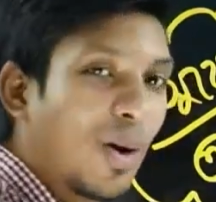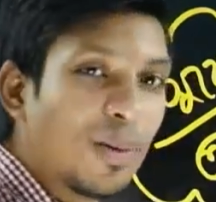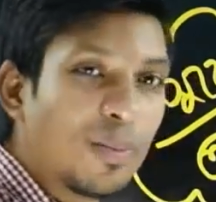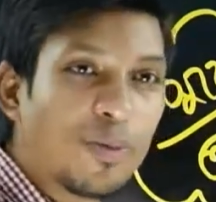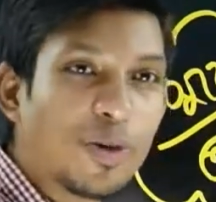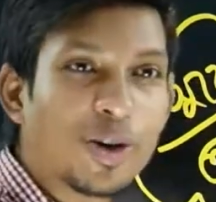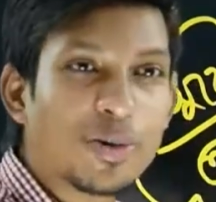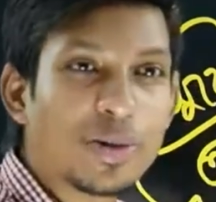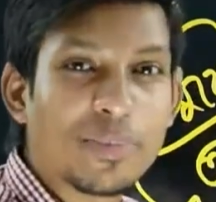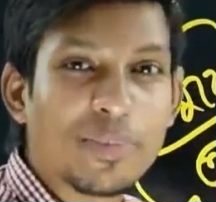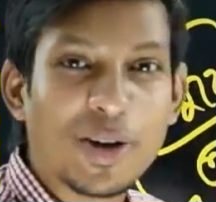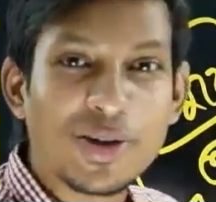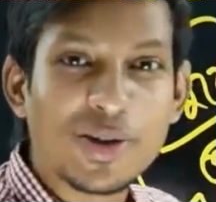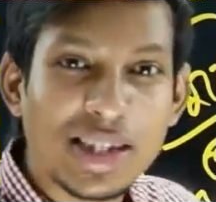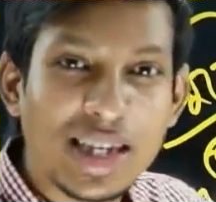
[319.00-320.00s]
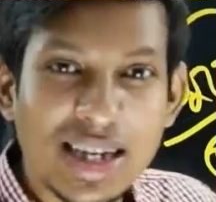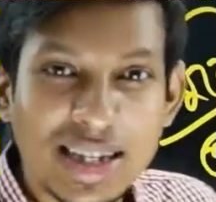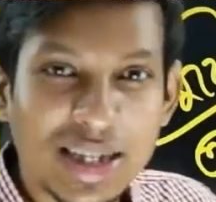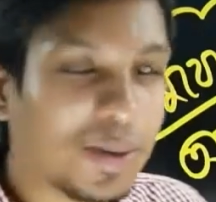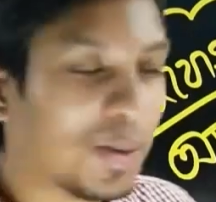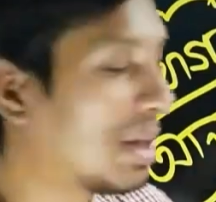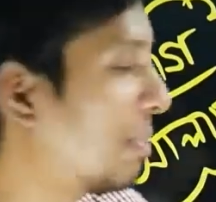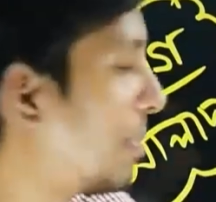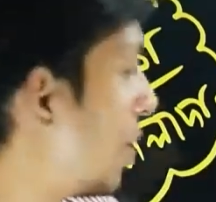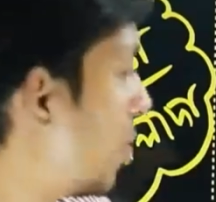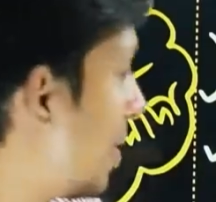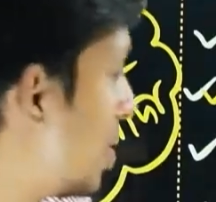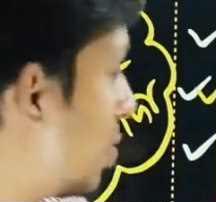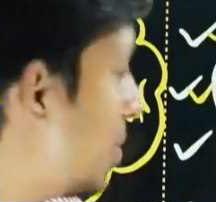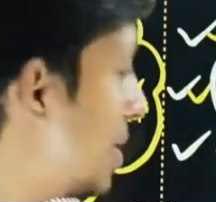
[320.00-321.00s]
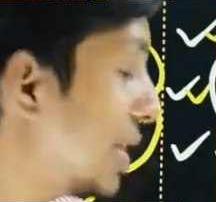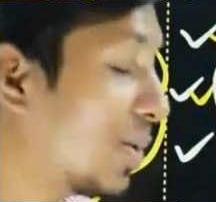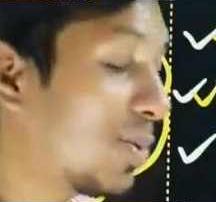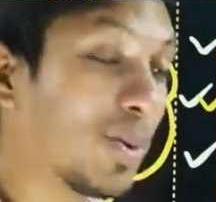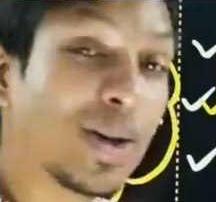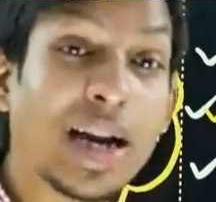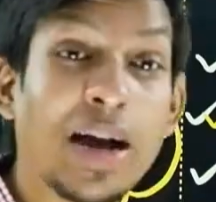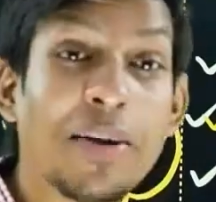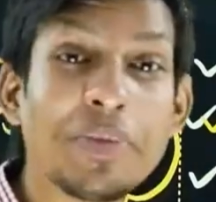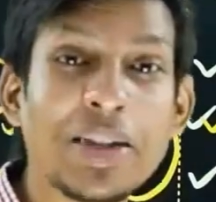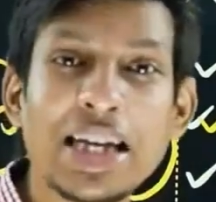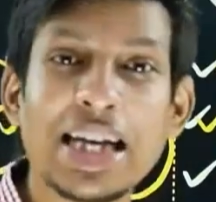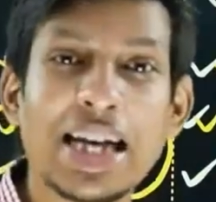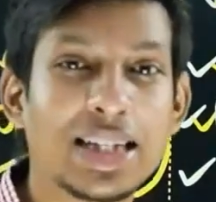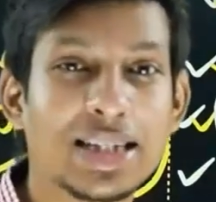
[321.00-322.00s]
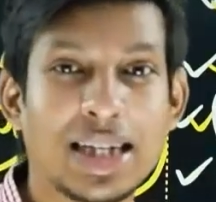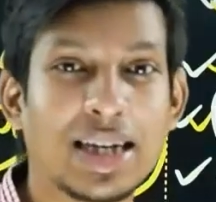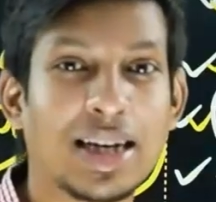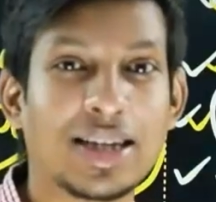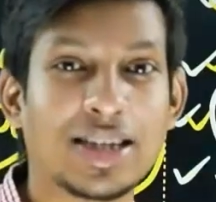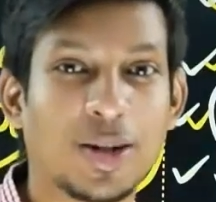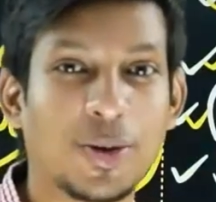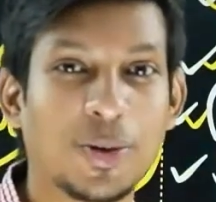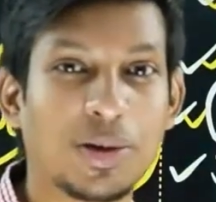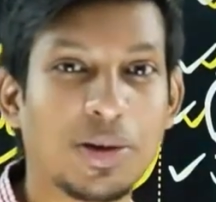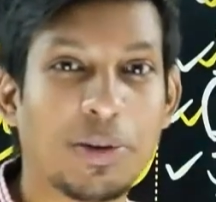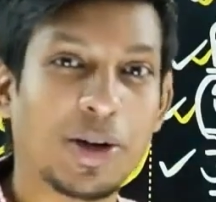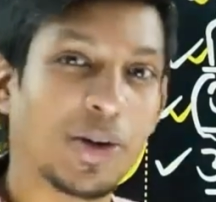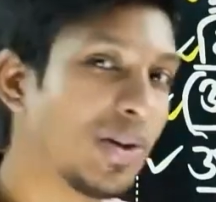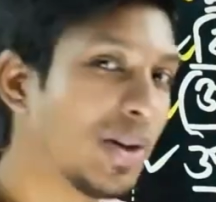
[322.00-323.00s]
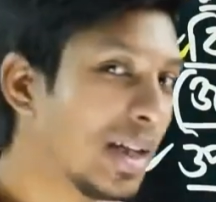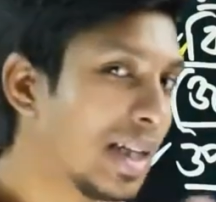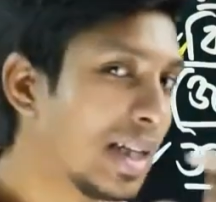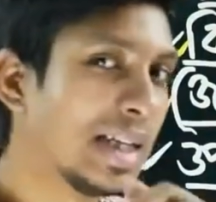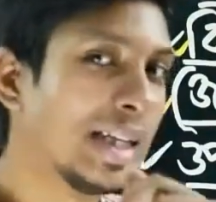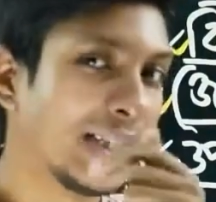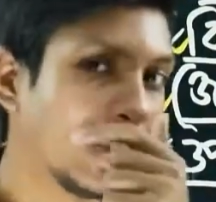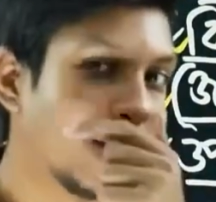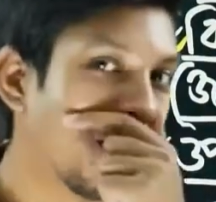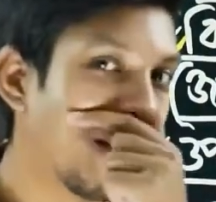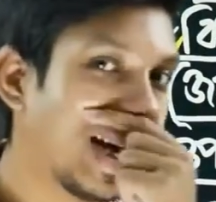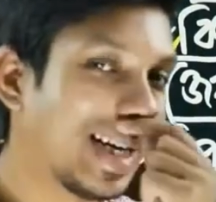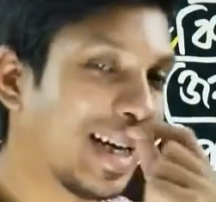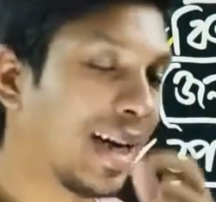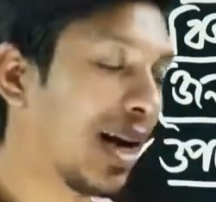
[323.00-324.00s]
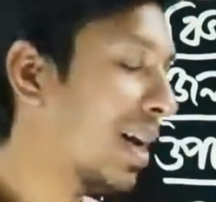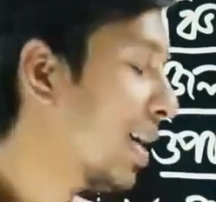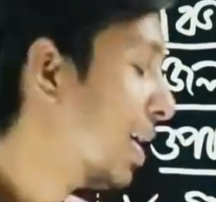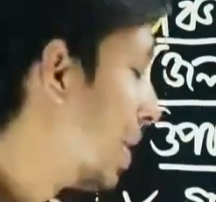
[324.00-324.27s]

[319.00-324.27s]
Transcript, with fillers: রংপুরের হতে পারো সিলেটের হতে পারো বা তুমি যে কোনো গ্রাম থেকে আজকের ক্লাসটা করতে পারো ডাজেন্ট ম্যাটার